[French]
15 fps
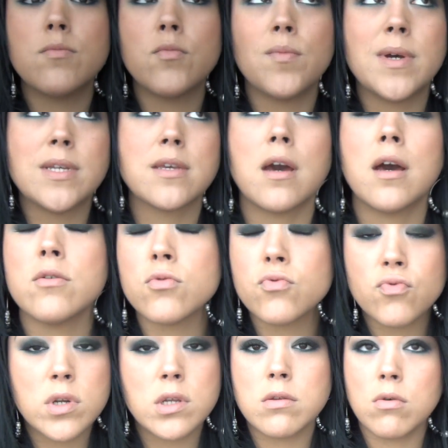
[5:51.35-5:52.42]
est mon mascara de
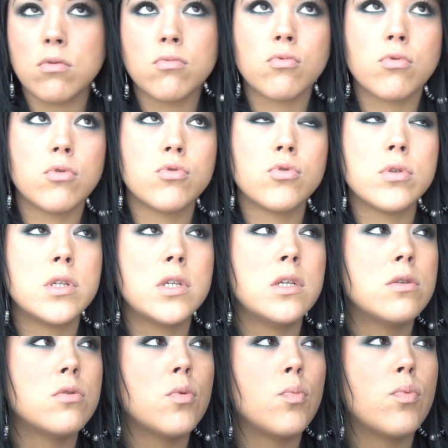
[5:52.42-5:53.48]
tous les temps, donc euh, je
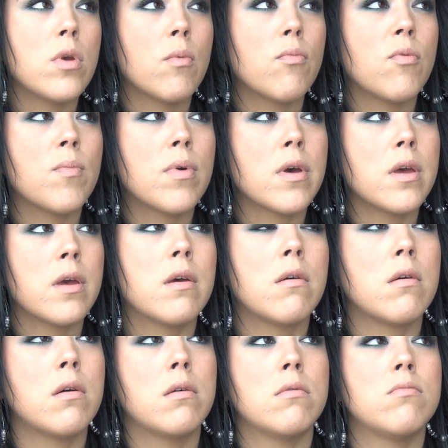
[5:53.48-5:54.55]
l'utilise depuis à peu près,
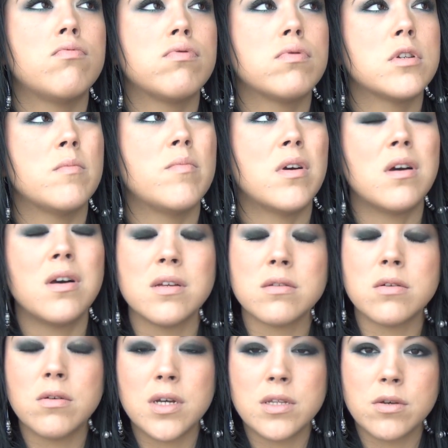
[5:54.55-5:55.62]
euh, je sais pas, un
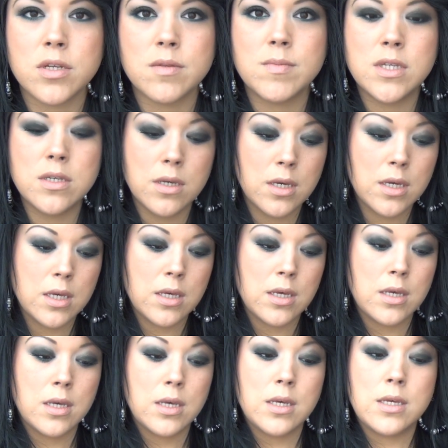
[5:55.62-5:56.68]
an, un an et demi.
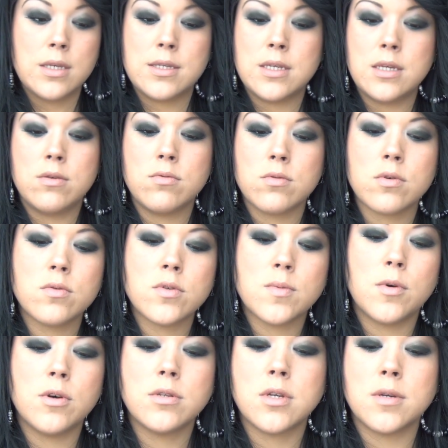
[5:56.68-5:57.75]
C'est une grosse
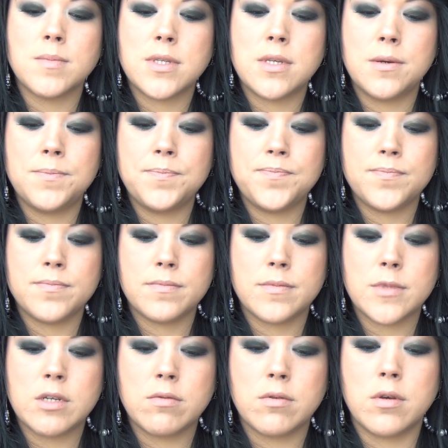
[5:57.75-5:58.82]
brosse comme ça.
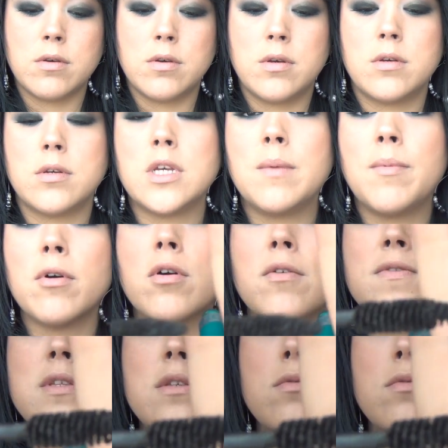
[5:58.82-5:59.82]
Donc euh, il est pas encore fini